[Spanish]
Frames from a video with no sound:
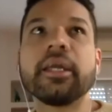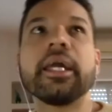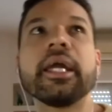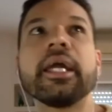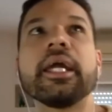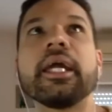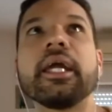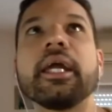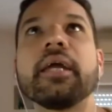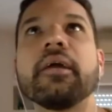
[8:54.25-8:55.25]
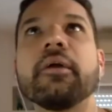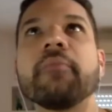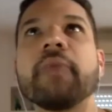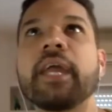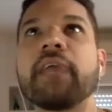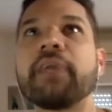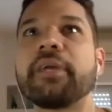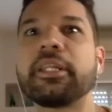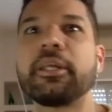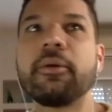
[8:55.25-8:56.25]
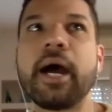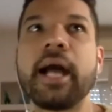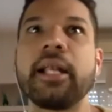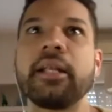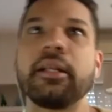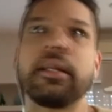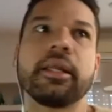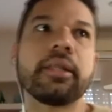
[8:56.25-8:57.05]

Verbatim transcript: Eh, en el festival,